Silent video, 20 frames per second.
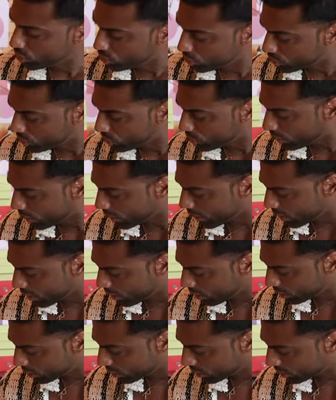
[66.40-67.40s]
क्यूट क्यों है
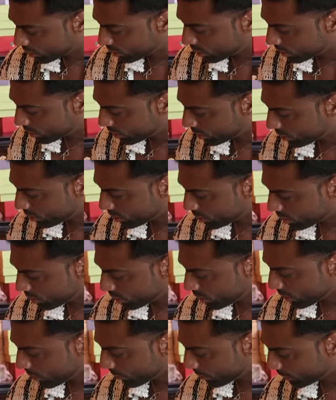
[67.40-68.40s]
यार
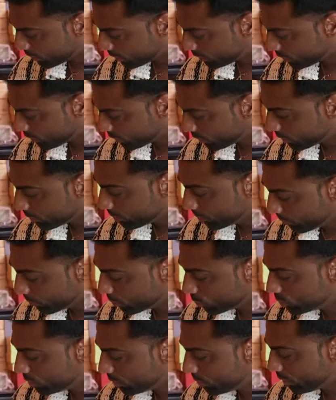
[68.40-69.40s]
पता है तेरे
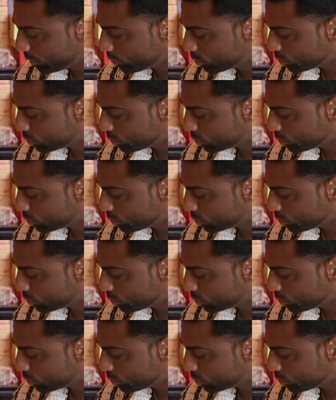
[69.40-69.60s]
मुझे ना